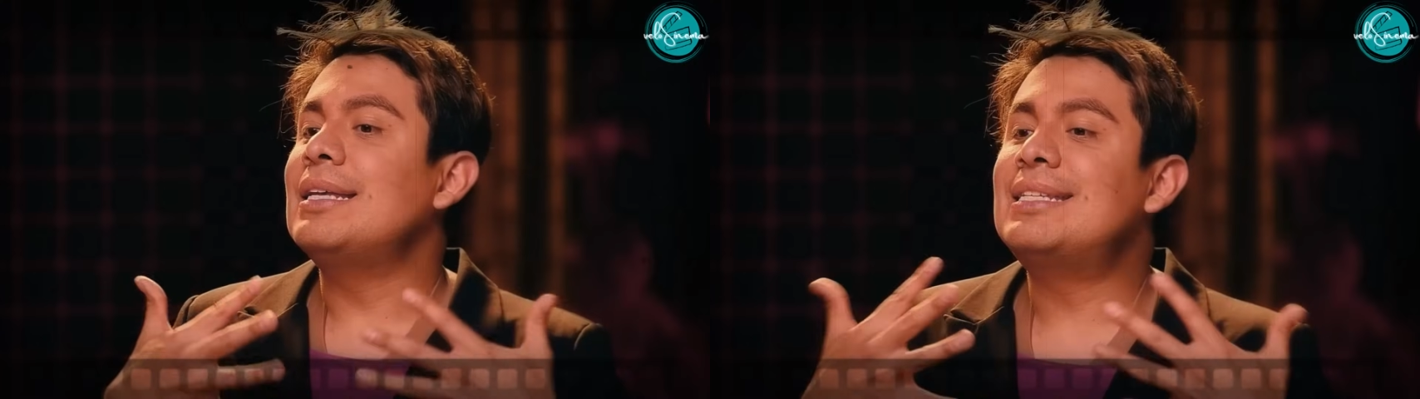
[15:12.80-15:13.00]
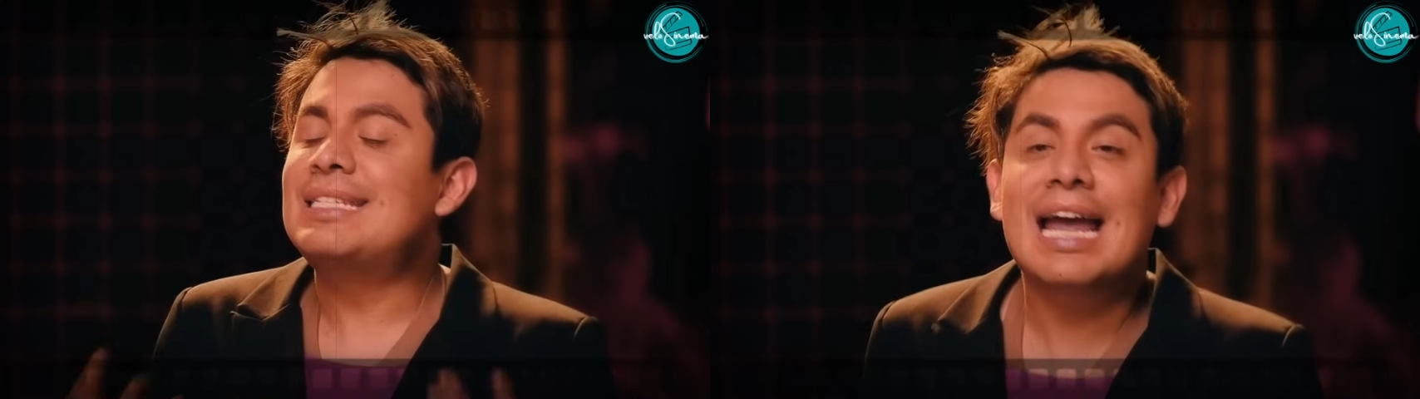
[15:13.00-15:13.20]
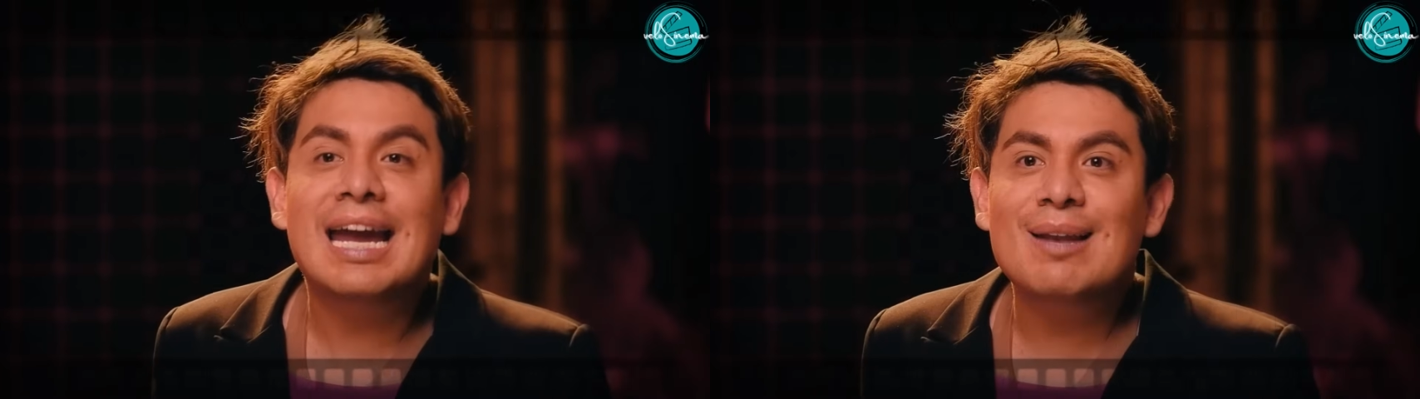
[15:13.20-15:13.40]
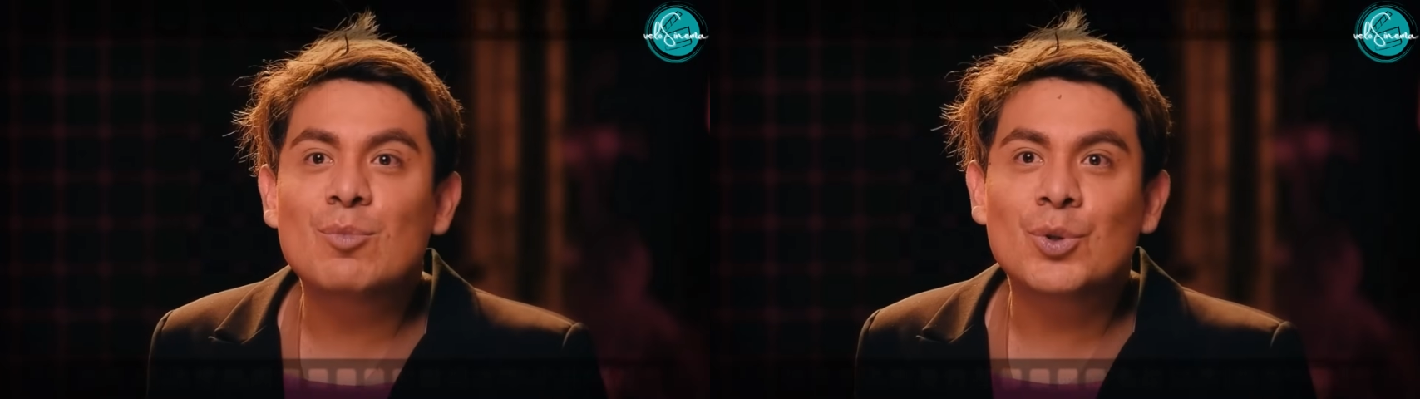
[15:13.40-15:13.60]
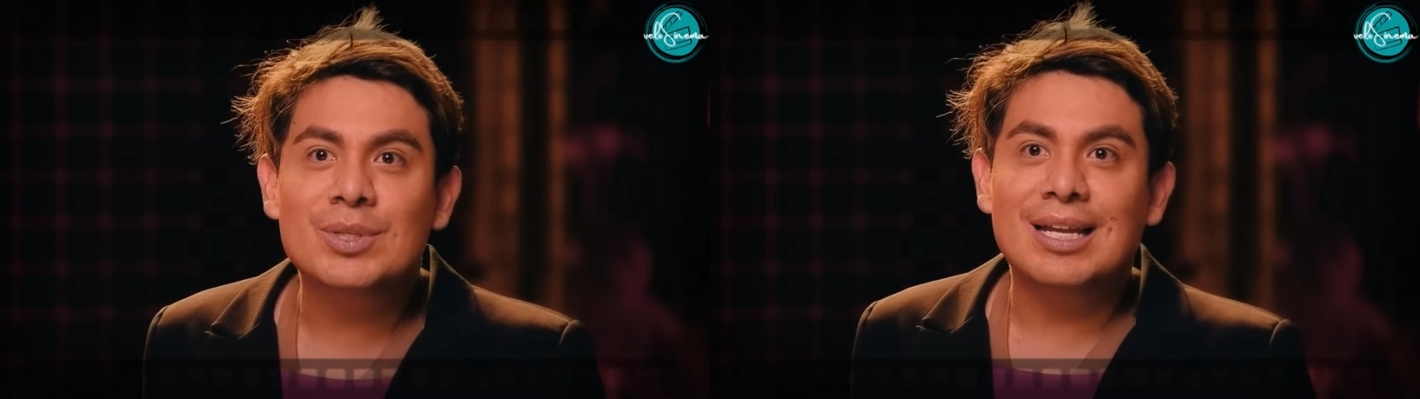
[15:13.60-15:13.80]
Sé que
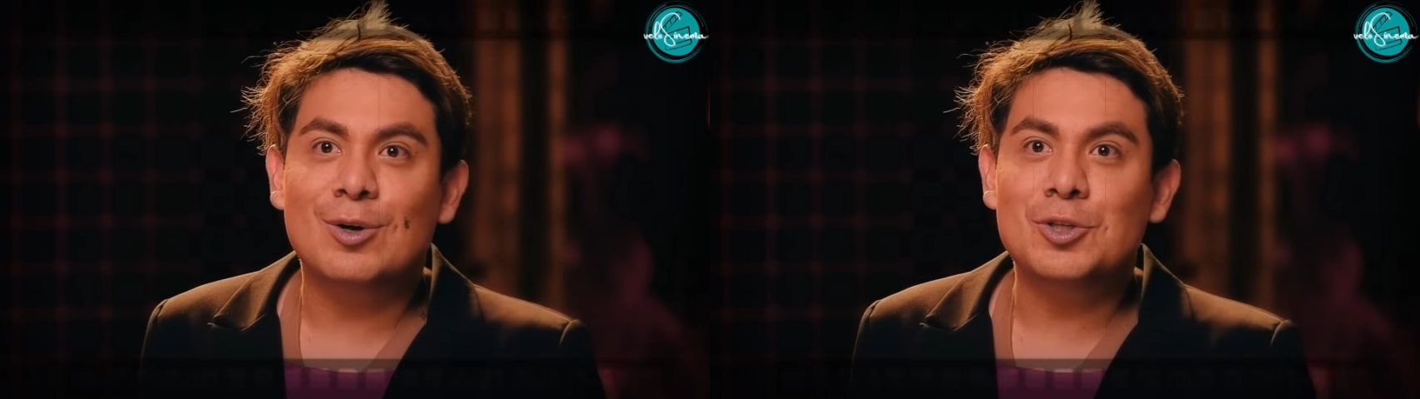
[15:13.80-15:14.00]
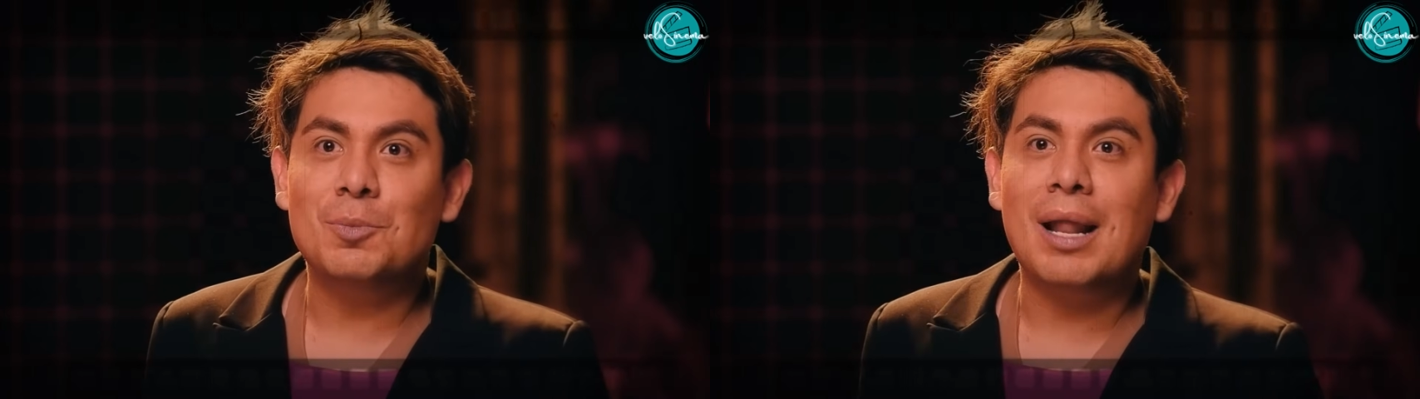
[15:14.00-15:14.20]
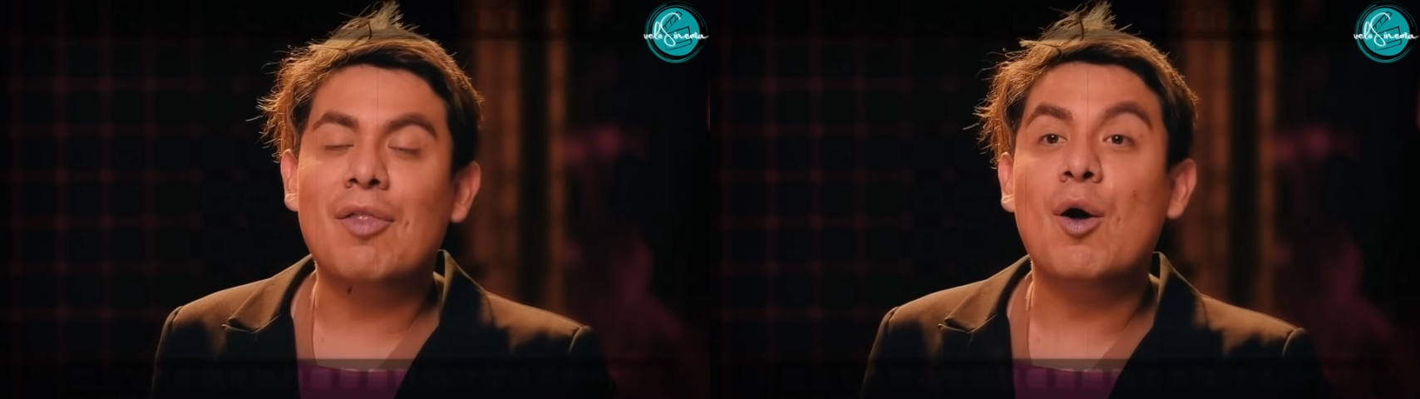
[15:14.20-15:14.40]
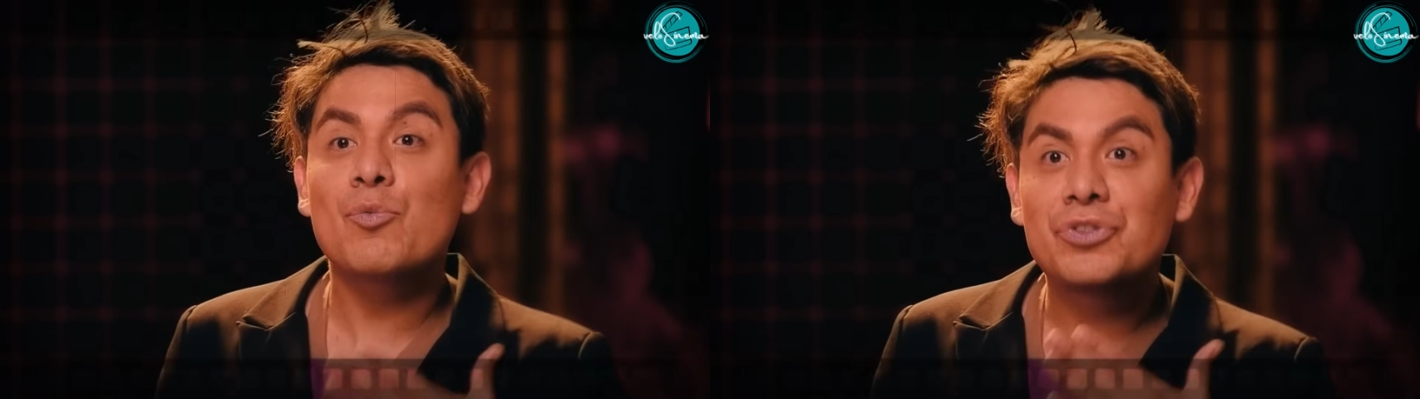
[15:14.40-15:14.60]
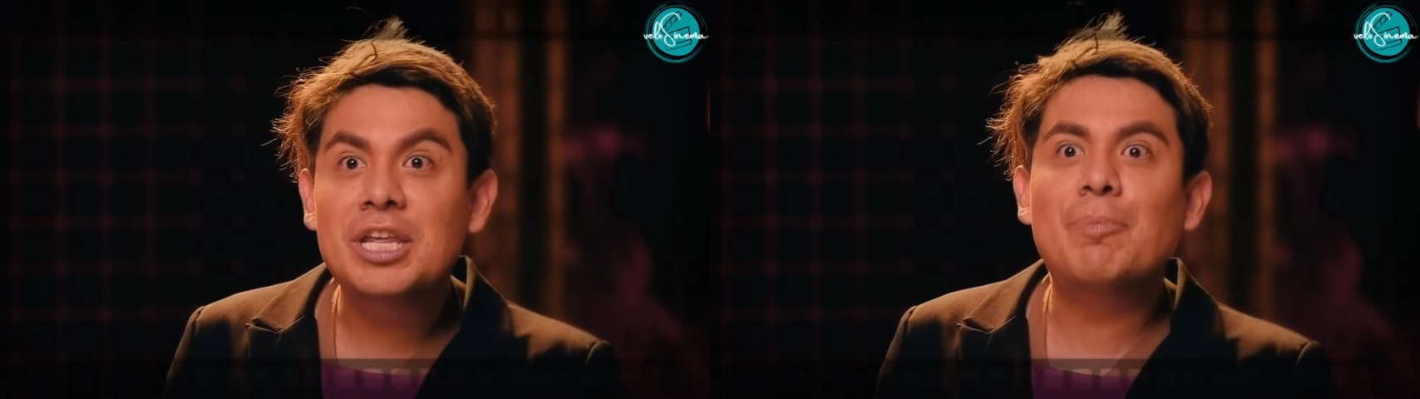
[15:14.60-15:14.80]
el mundo está acostumbrado a un